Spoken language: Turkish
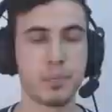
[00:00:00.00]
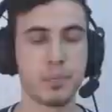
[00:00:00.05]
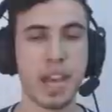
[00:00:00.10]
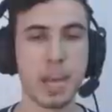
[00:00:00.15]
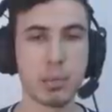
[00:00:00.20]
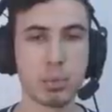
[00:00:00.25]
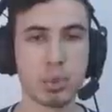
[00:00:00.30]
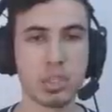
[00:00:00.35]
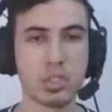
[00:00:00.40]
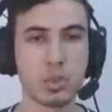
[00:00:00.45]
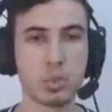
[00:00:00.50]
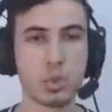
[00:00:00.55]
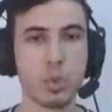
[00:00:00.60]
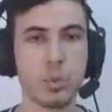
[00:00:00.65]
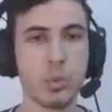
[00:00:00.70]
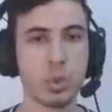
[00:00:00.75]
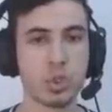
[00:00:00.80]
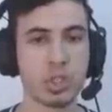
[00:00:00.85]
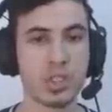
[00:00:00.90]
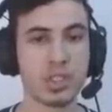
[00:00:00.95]
Eğer bu sesi
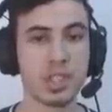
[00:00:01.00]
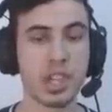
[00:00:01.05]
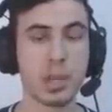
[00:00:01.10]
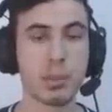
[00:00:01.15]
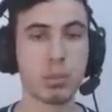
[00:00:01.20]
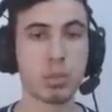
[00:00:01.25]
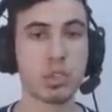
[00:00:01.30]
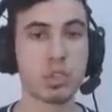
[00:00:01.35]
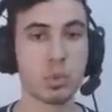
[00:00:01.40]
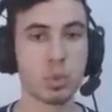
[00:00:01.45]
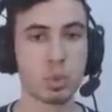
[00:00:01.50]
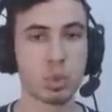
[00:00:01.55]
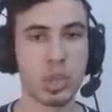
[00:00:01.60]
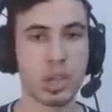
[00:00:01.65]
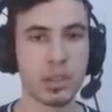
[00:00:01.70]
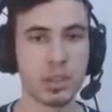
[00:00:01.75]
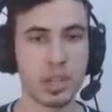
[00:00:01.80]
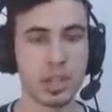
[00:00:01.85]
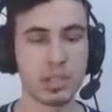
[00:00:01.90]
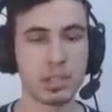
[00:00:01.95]
duymuyorsanız yani bu sesin
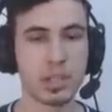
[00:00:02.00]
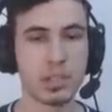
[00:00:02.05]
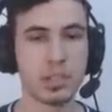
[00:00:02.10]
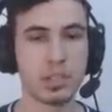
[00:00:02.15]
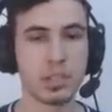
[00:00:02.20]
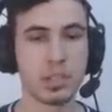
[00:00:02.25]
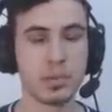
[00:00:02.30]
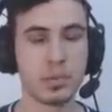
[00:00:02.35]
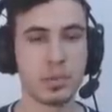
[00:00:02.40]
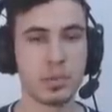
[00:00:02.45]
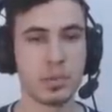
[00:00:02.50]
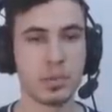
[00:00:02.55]
uzağındaysanız